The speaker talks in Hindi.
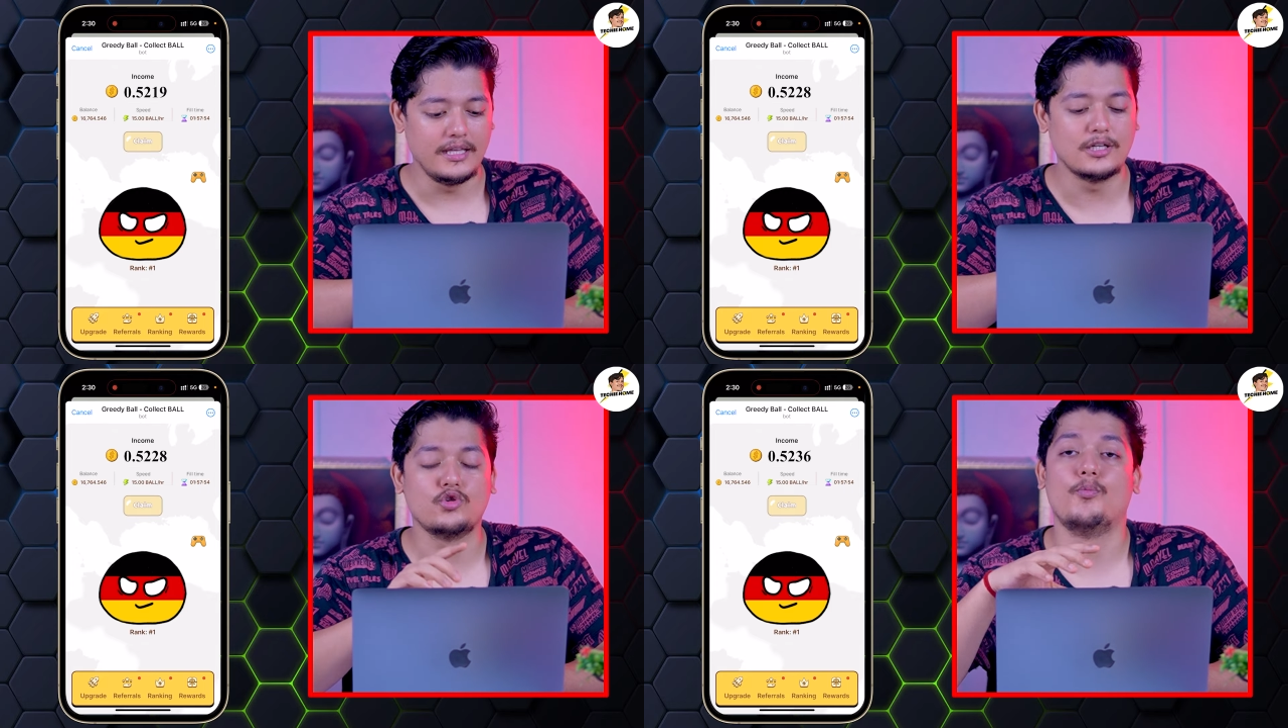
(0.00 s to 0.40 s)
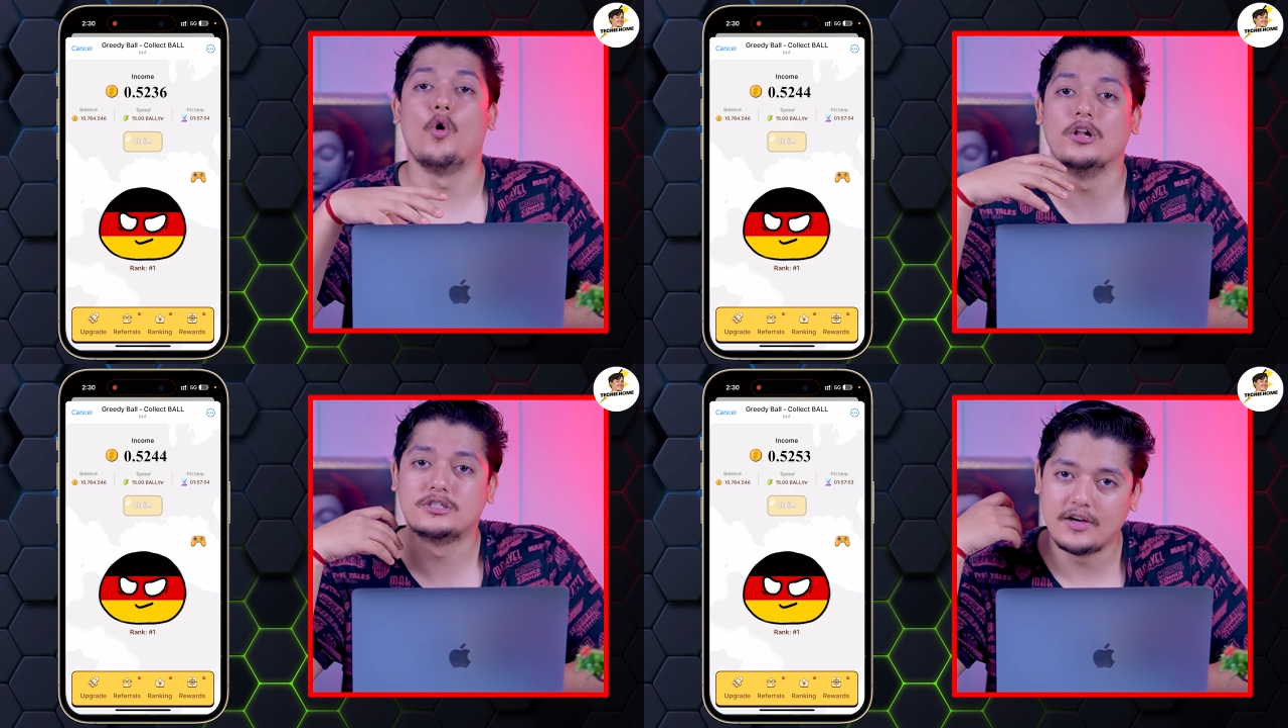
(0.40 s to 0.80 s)
या जो
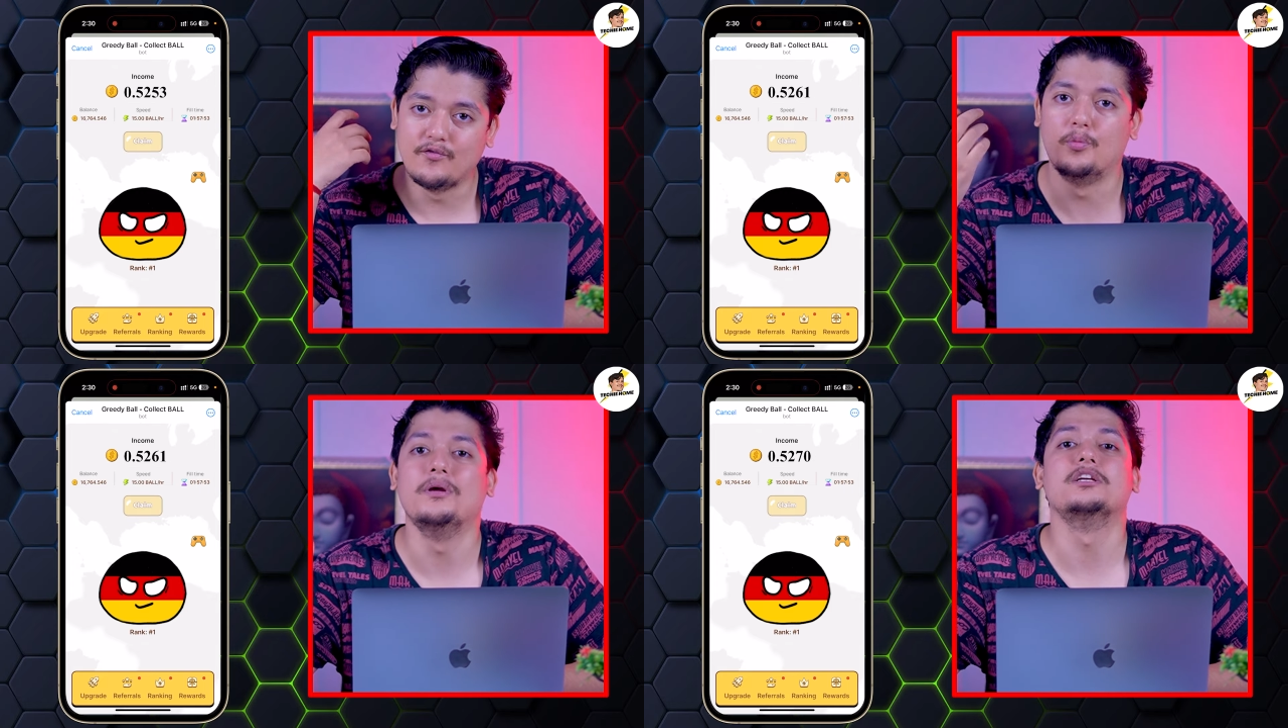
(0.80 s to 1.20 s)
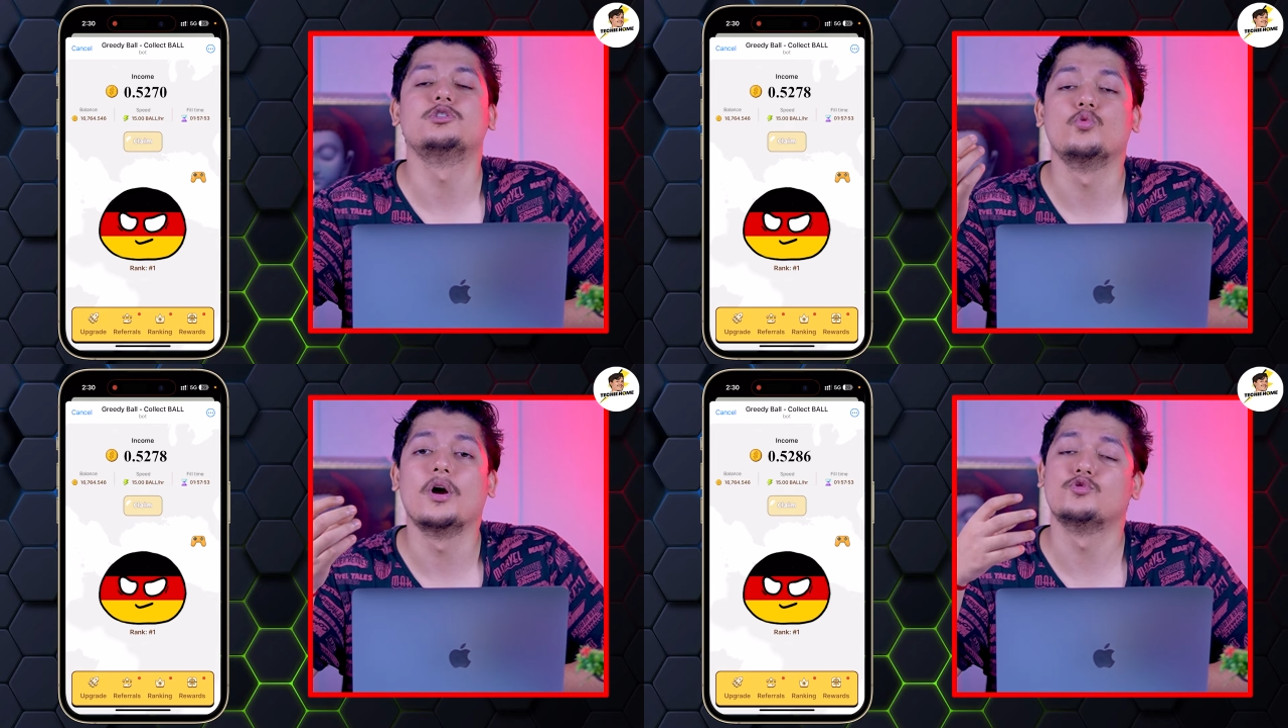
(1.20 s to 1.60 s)
बॉल्स हैं वो भी
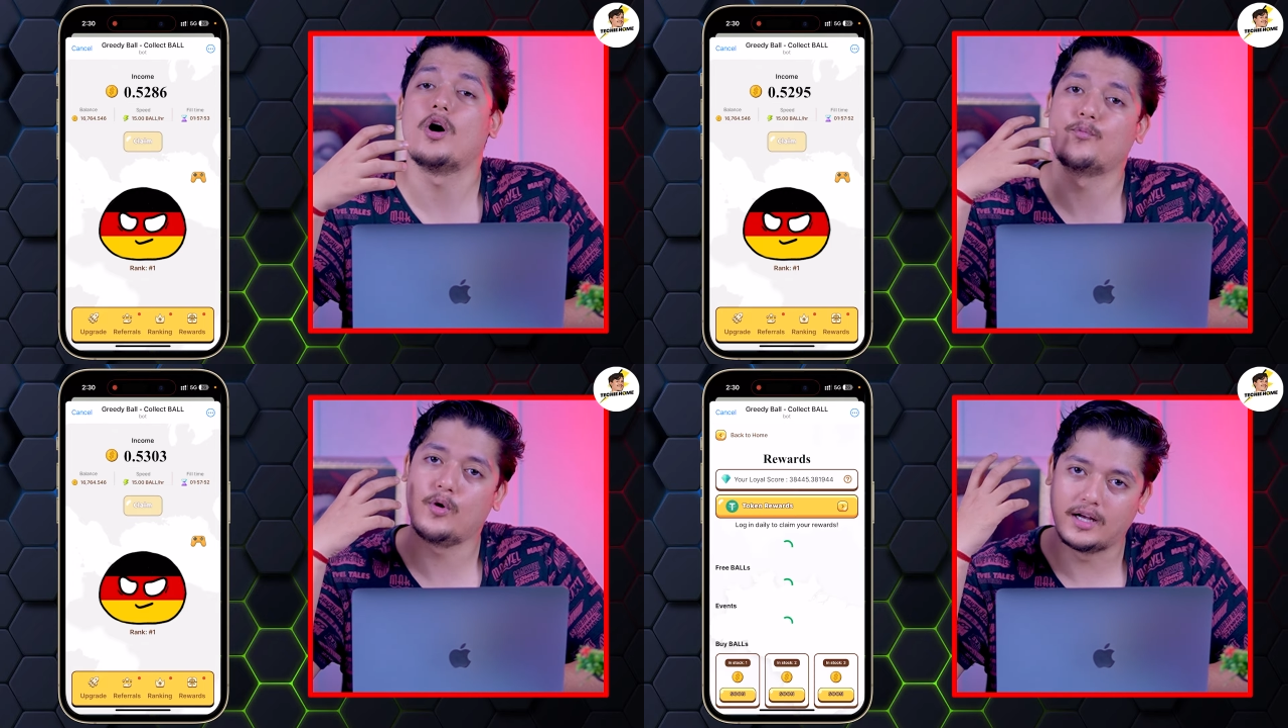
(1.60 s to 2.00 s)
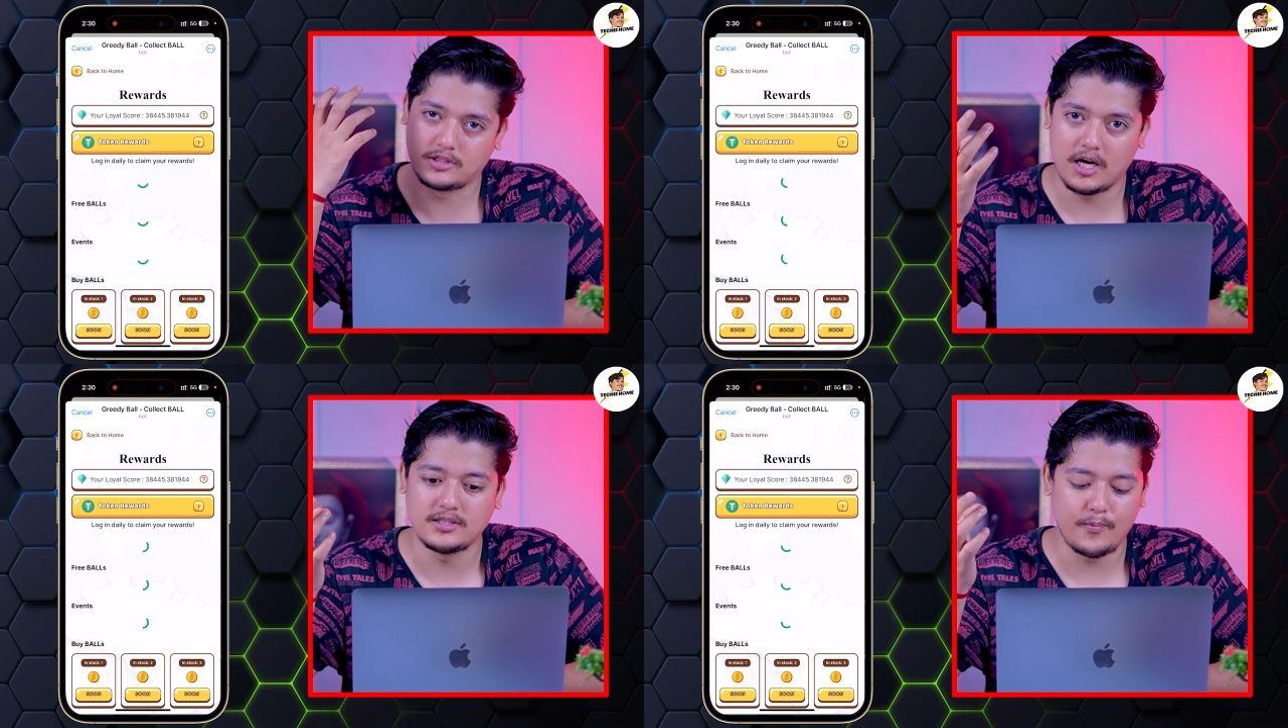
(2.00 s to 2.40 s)
लिस्ट होंगे जो आपको
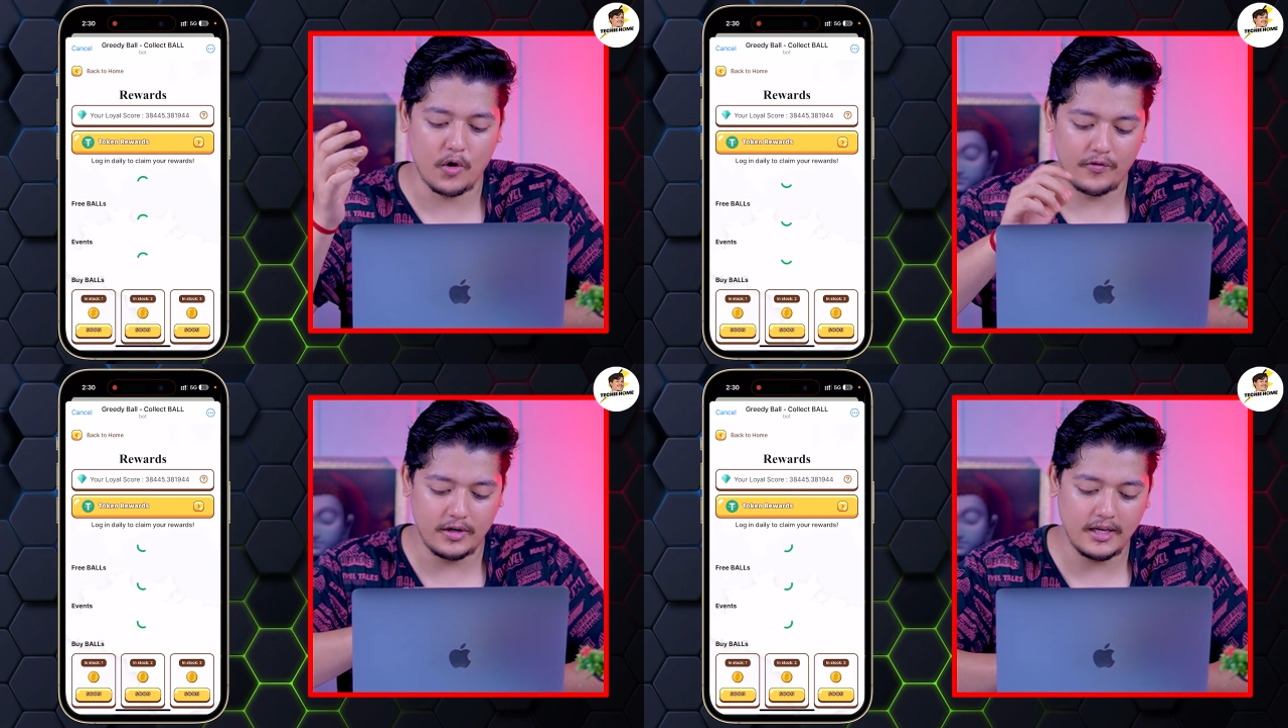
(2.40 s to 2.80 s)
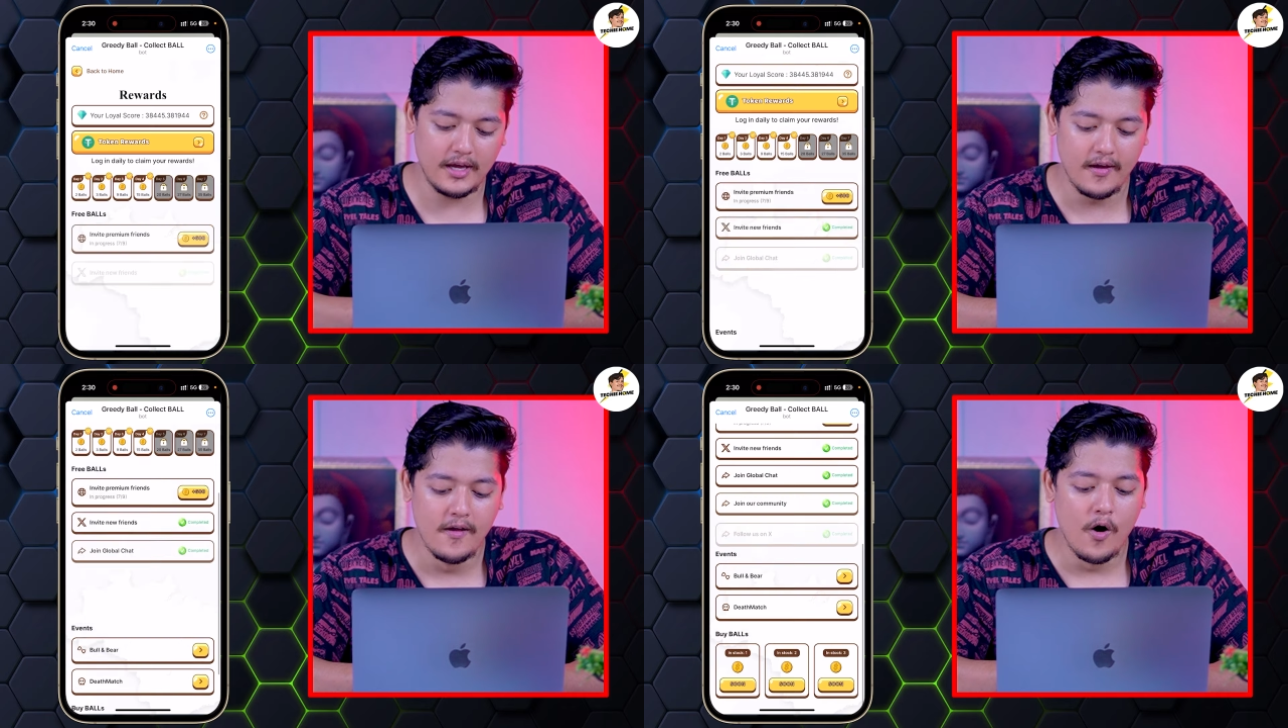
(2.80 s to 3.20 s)
अच्छा खासा प्रॉफिट
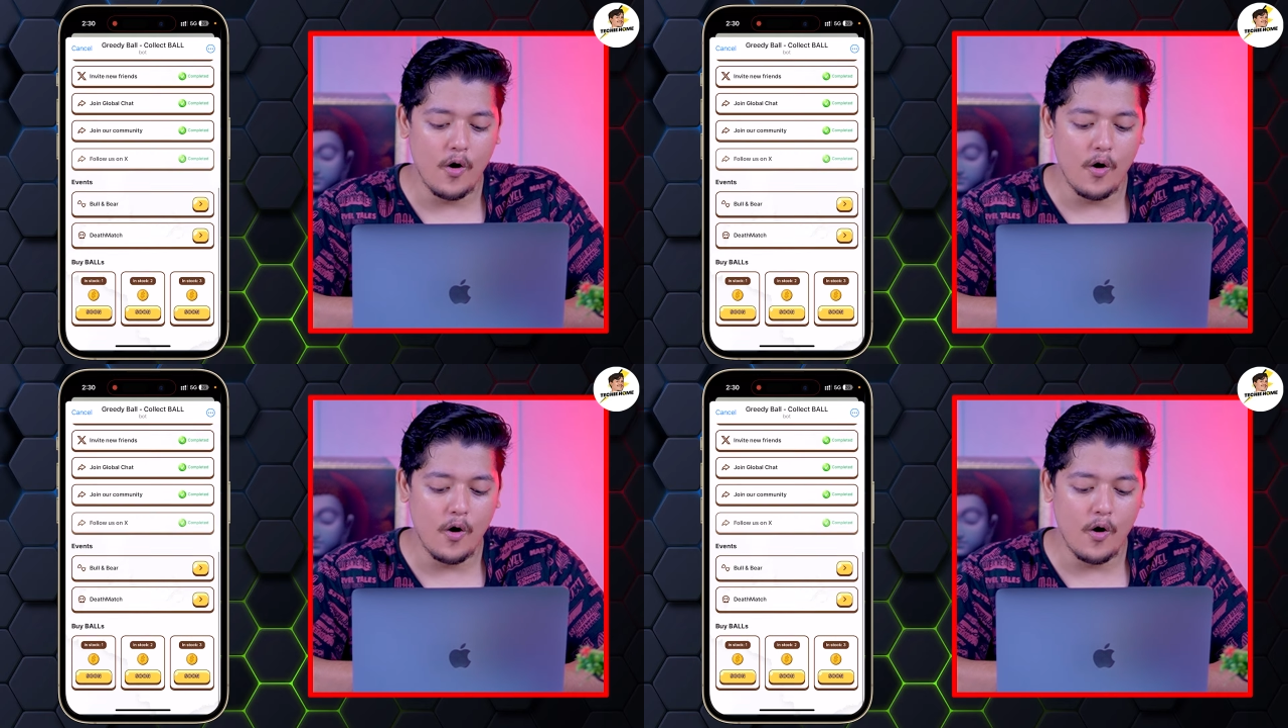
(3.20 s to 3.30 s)
देंगे